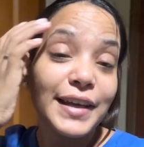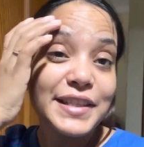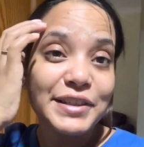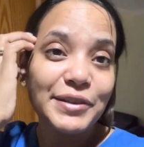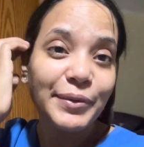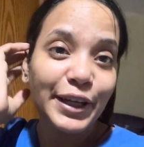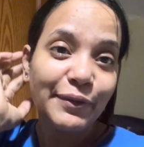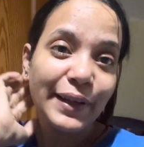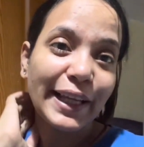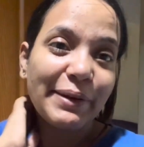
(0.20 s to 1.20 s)
गुड मॉर्निंग
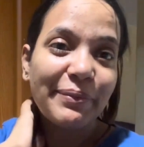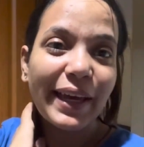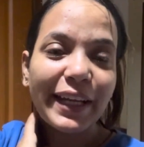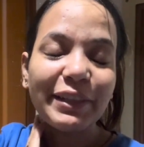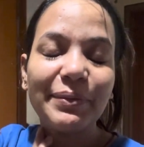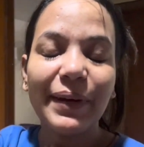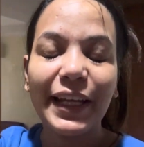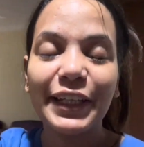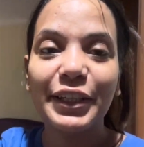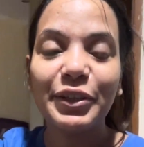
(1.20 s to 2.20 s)
वेलकम बैक टू माय
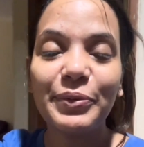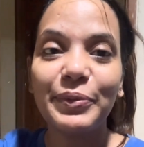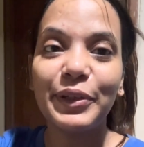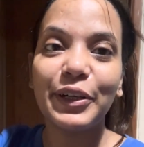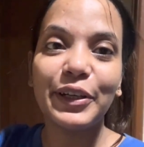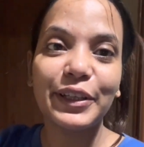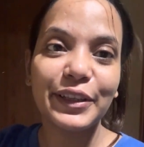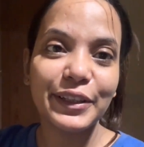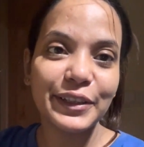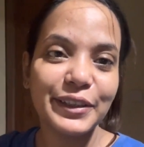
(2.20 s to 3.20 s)
न्यू ब्लॉग
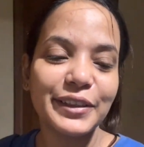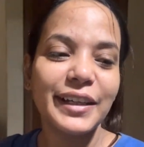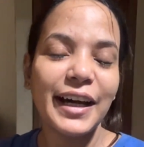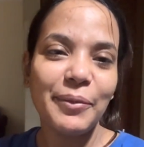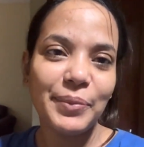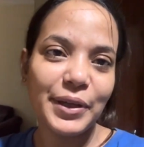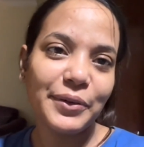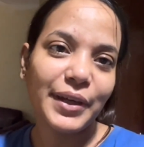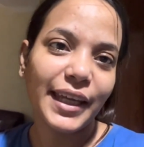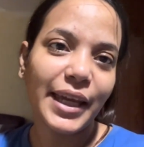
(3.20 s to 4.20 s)
तो अभी हो
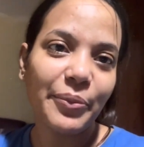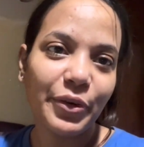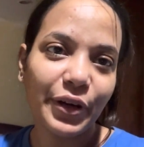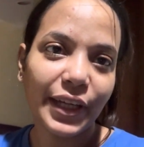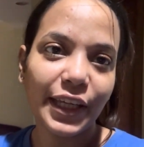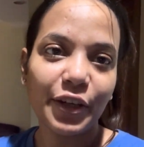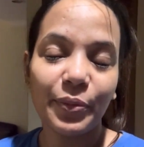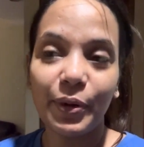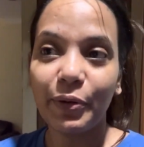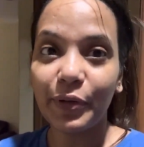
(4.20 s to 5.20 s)
गई है मॉर्निंग और
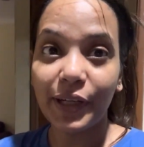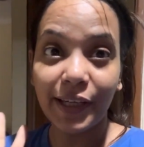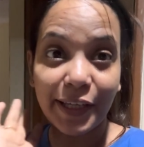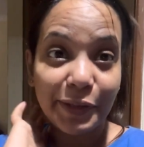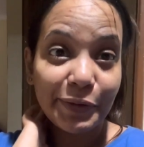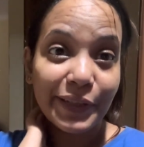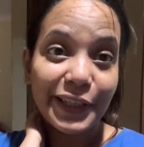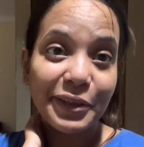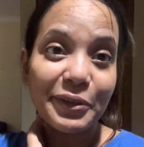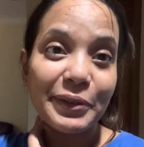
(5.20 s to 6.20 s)
मैं उठ गई हूँ
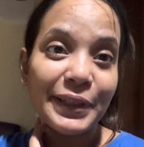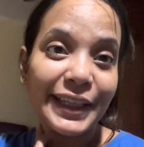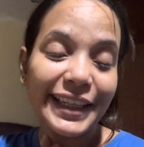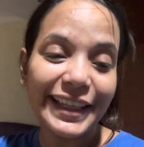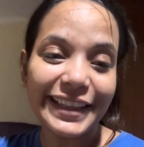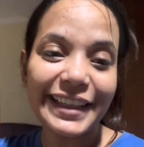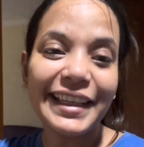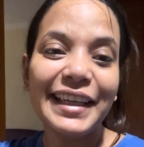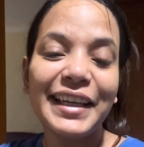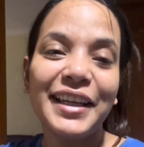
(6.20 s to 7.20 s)
नींद तो खुल नहीं रही थी
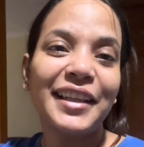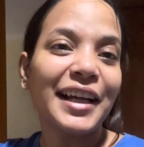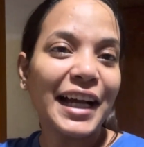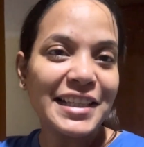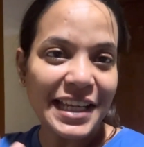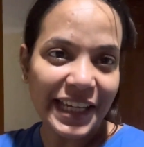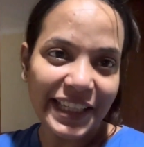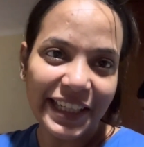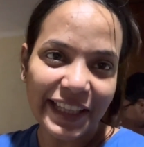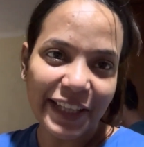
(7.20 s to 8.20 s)
थकान जाएगी
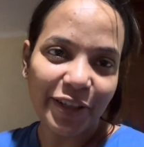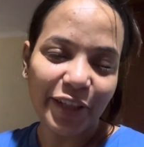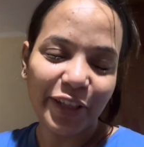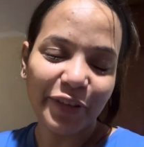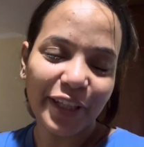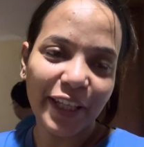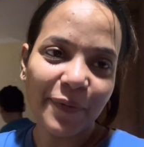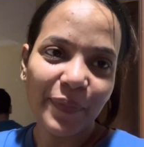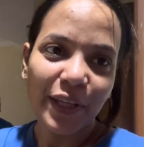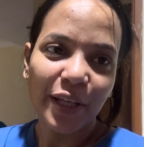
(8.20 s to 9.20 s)
रहती जिंदगी
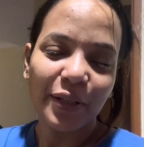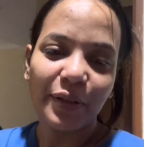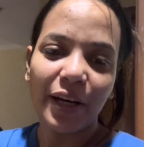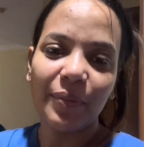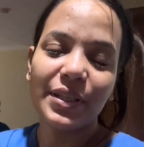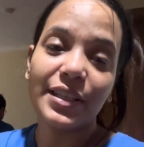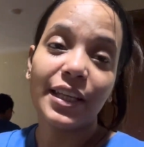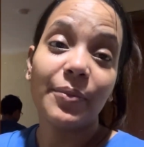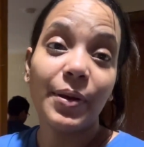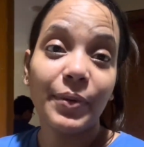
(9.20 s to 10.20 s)
की तो अभी
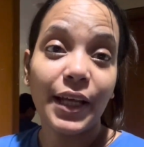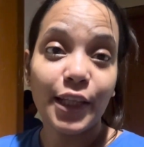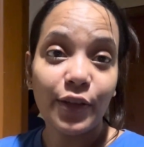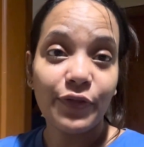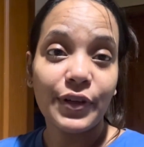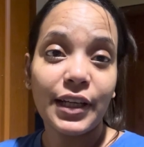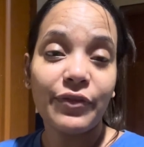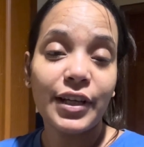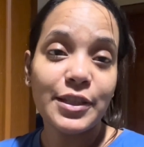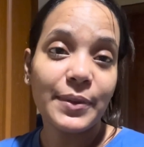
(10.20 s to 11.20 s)
चलिए मैं बनाती हूँ
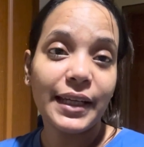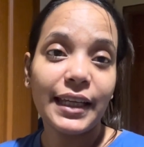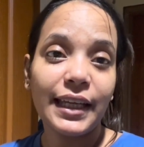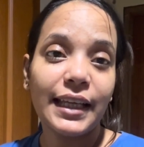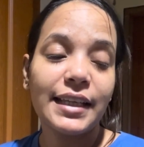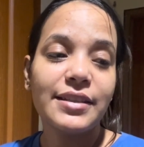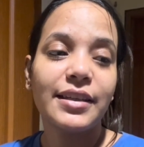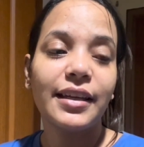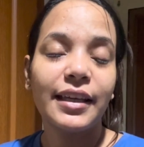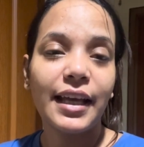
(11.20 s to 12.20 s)
फटाफट हस्बैंड के लिए
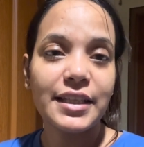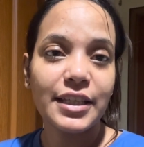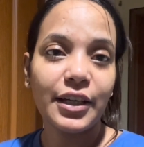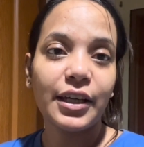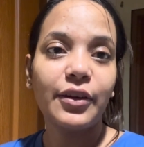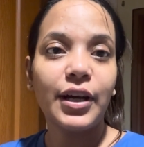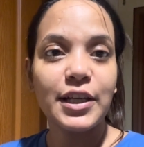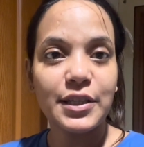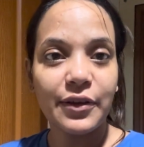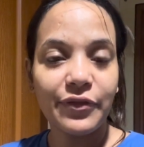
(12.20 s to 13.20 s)
लंच राज्य के
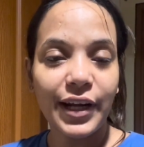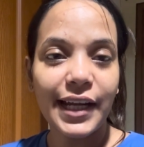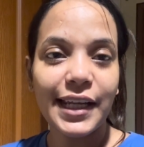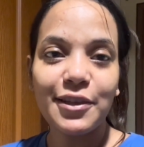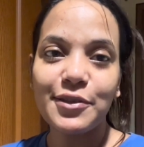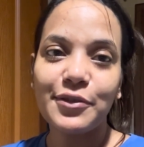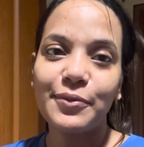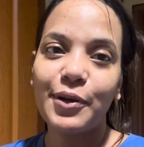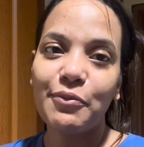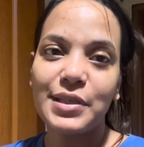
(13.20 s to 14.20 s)
आज है फ्राइडे तो स्कूल
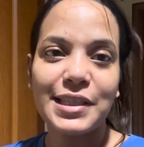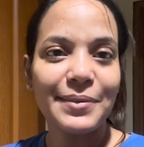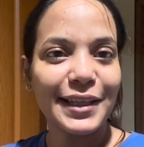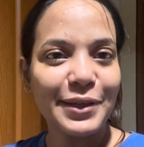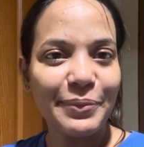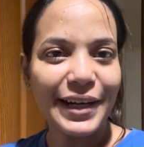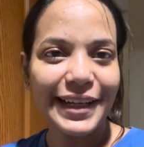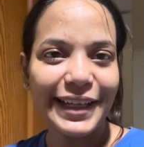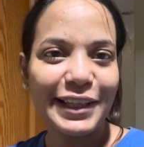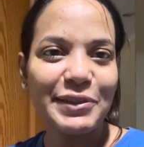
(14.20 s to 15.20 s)
में ऑब्वियसली बात है
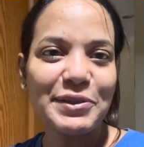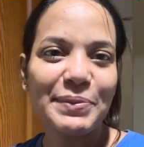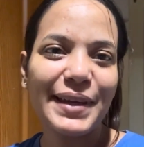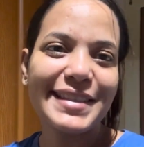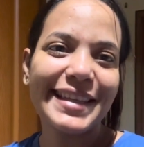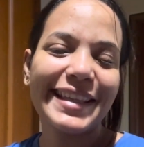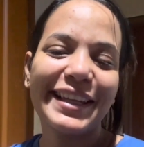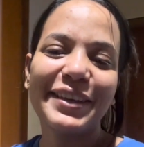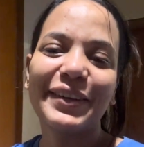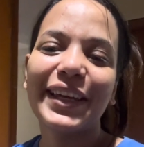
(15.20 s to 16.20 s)
पार्टी है तो उसको पैसे
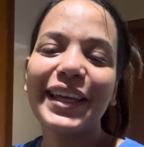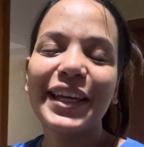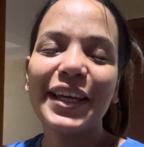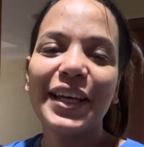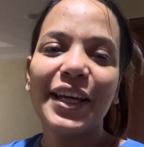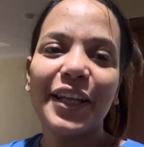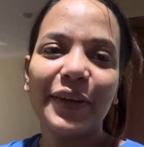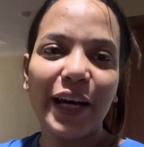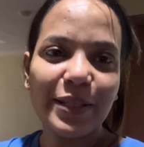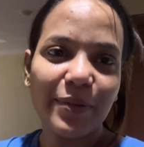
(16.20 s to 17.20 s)
देने होंगे तो
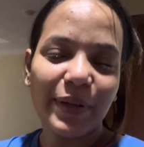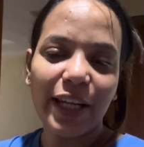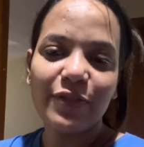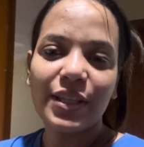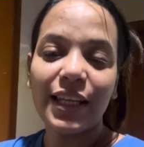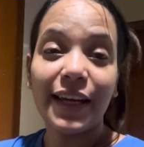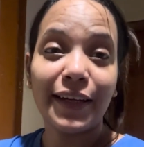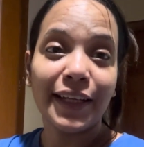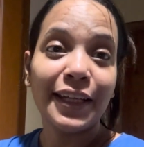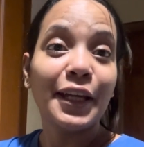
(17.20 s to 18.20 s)
आज मैं बनाने के लिए
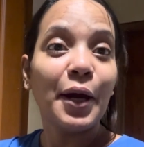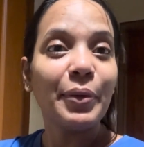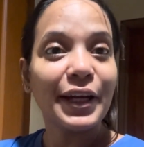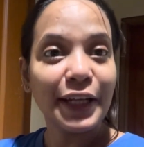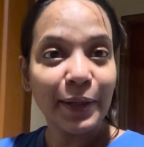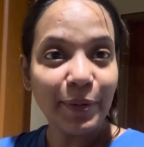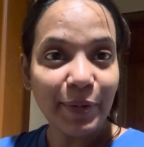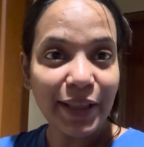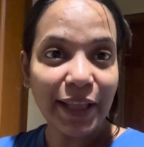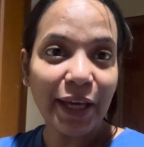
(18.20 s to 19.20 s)
कटहल यहाँ पे कटहल भी
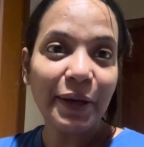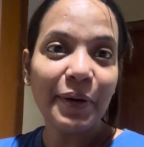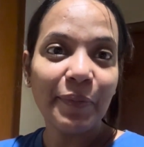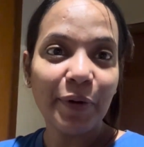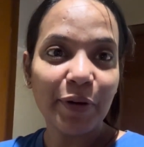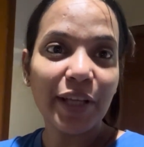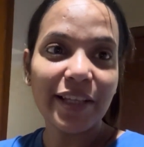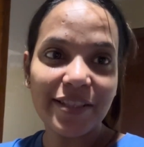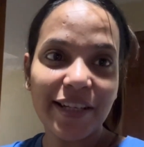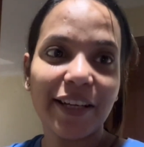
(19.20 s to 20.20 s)
मिलता है बहुत
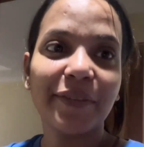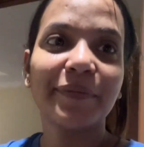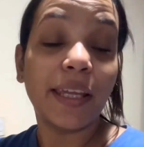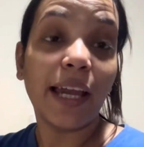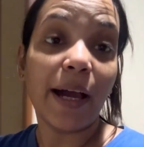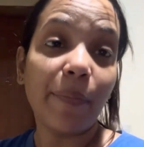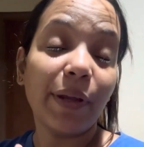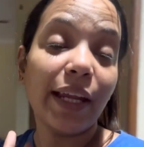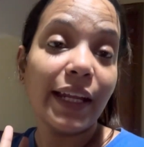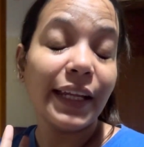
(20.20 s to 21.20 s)
अच्छा यहाँ पे
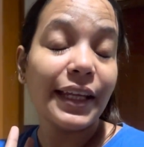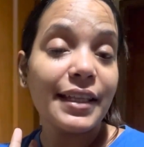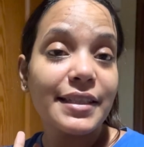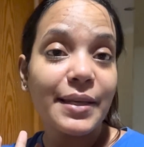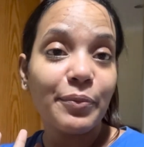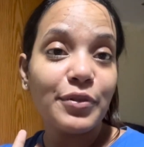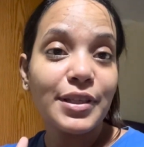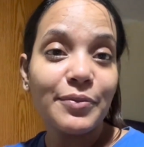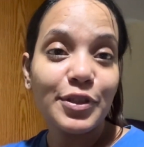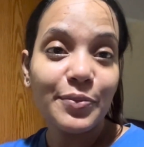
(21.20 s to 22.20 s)
ना इंडियन सब कुछ
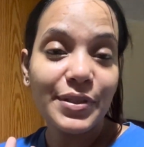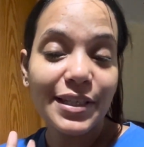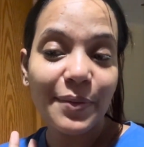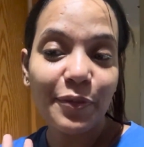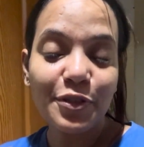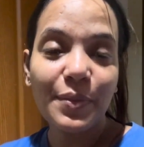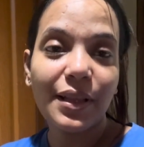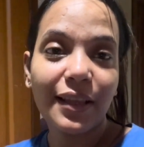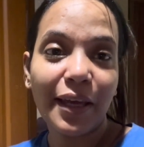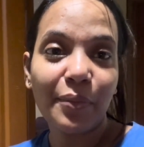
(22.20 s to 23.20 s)
सब्जी वब्जी सब कुछ
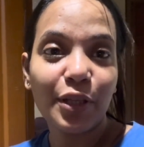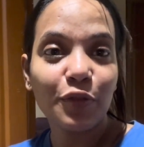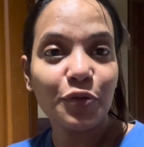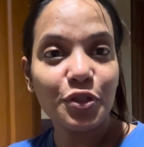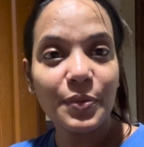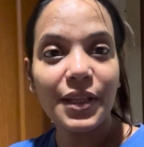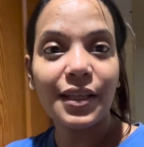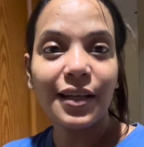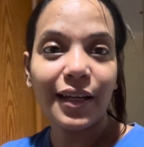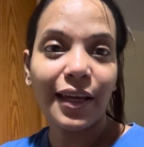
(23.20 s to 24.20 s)
मिलता है मैं तो सोच भी नहीं
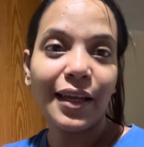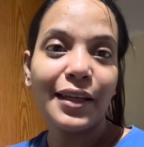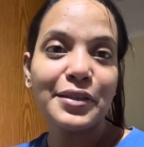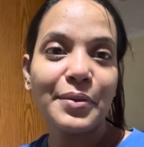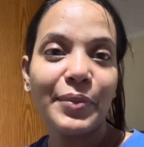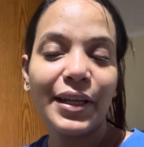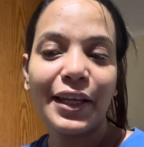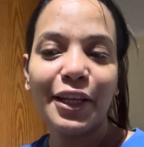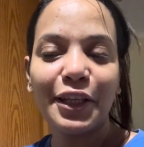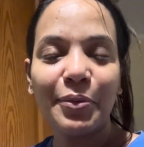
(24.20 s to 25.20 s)
थी कटहल ये सब
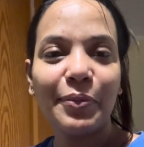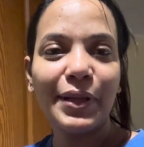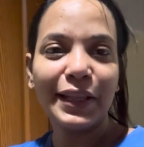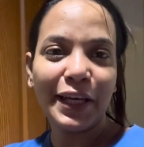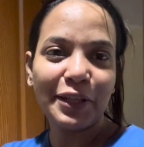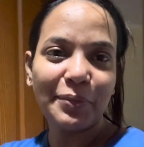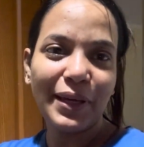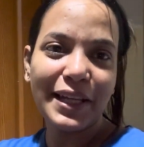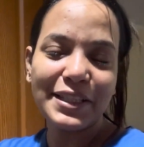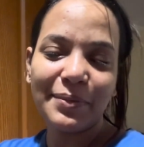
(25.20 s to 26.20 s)
मिलेगा तो ये भी मिलता है तो
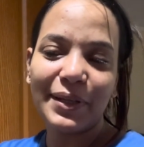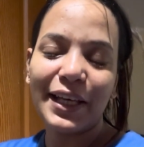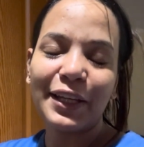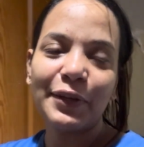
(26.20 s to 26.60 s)
मैं आज ये बना रही